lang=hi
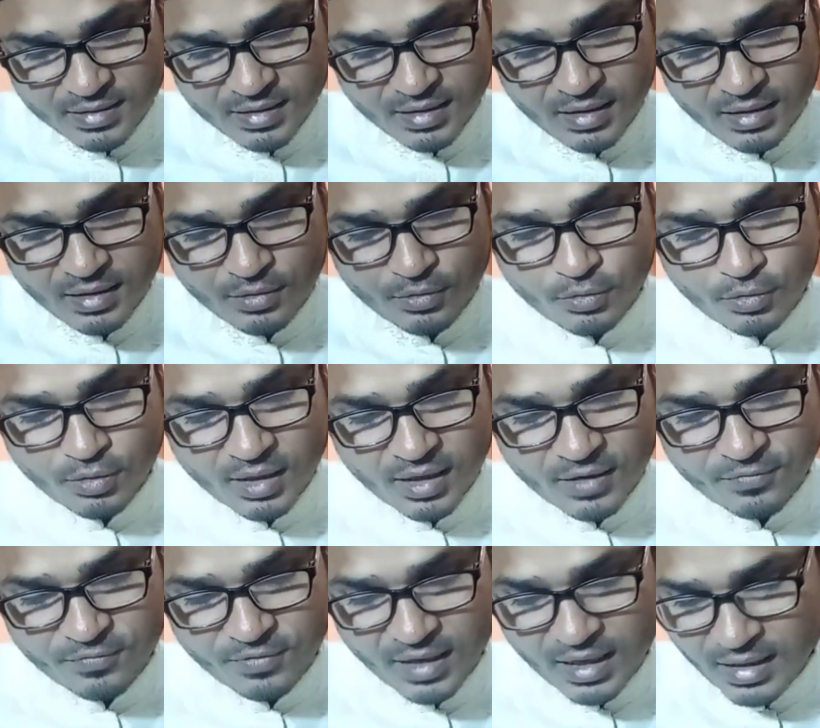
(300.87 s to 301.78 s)
ये
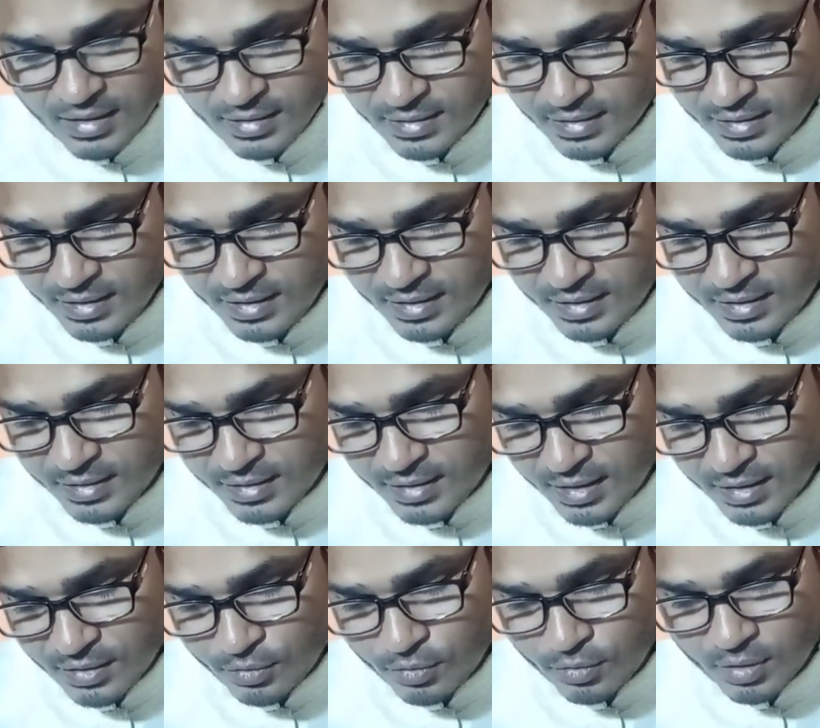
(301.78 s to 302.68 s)
खुराफात
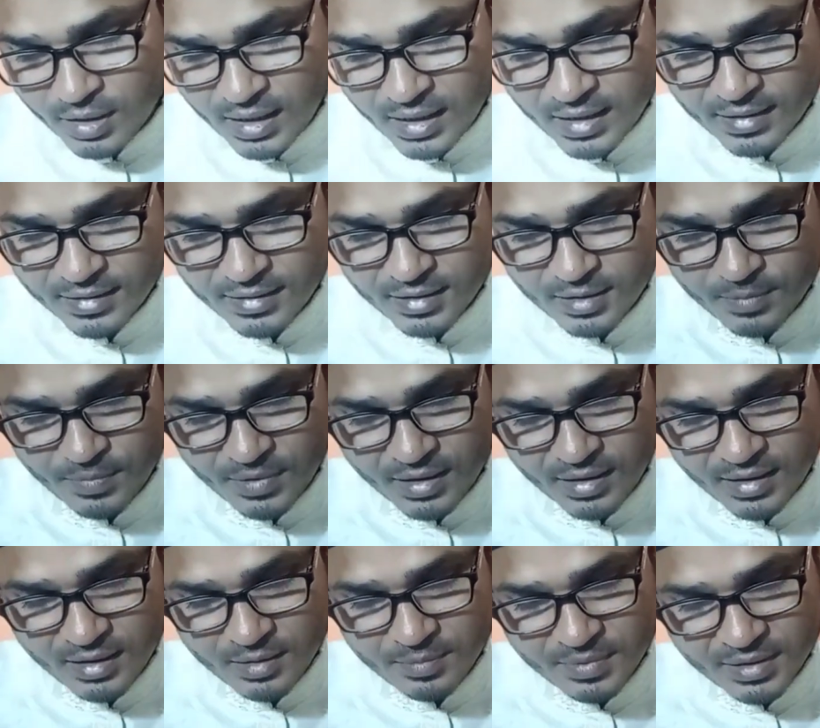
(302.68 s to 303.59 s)
लिखकर कुरान के
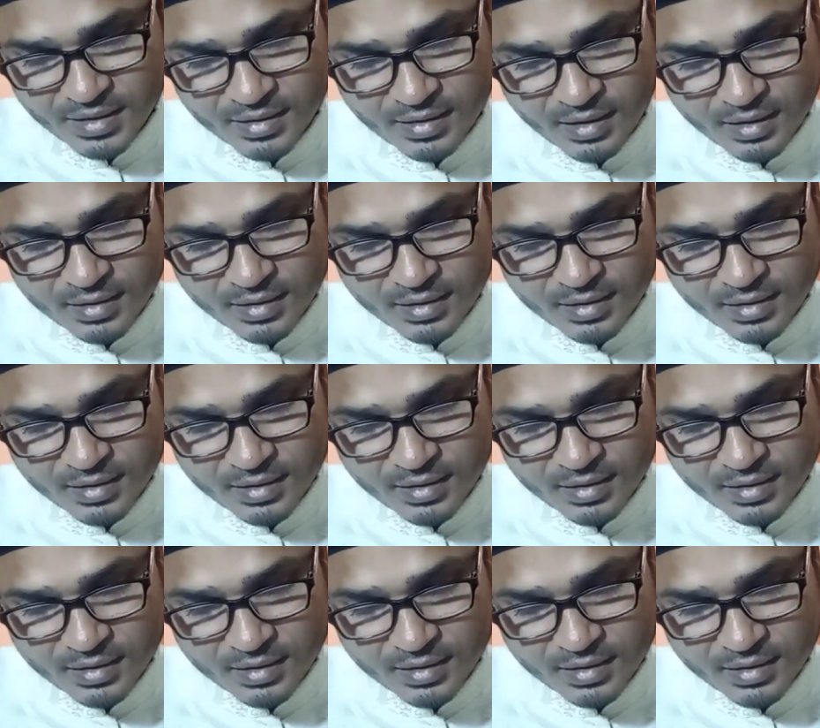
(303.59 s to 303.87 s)
बगल में